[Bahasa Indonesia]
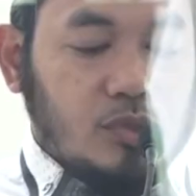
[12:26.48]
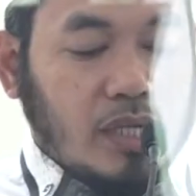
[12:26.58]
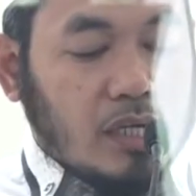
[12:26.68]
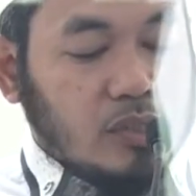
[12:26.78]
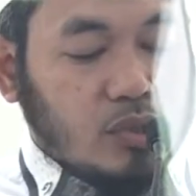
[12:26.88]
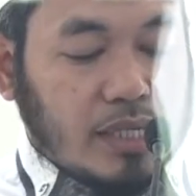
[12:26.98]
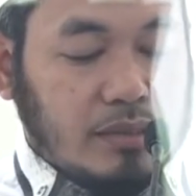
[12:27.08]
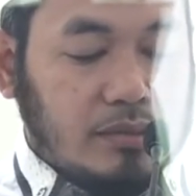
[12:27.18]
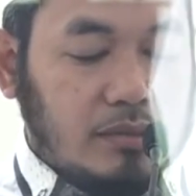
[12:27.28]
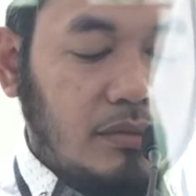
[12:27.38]

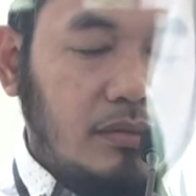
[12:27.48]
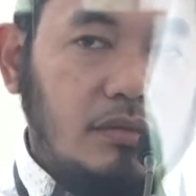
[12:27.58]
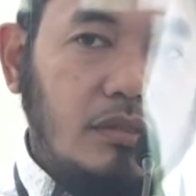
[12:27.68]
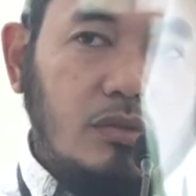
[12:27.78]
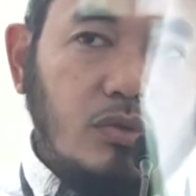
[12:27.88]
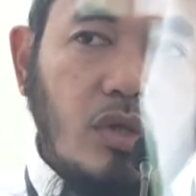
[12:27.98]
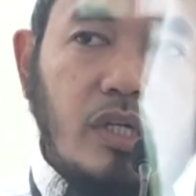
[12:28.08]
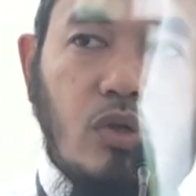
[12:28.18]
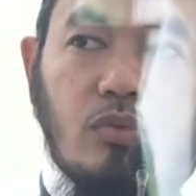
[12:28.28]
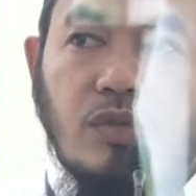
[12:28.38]
shadaqatan
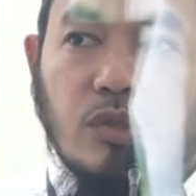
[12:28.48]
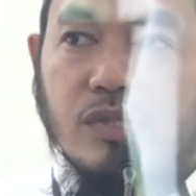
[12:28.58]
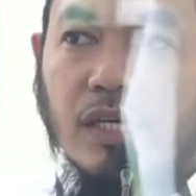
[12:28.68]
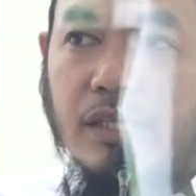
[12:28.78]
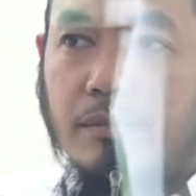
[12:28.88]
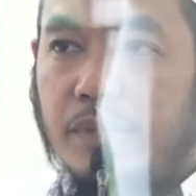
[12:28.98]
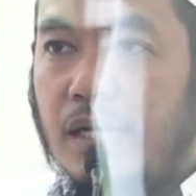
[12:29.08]
tutahhirum wa tuzakkim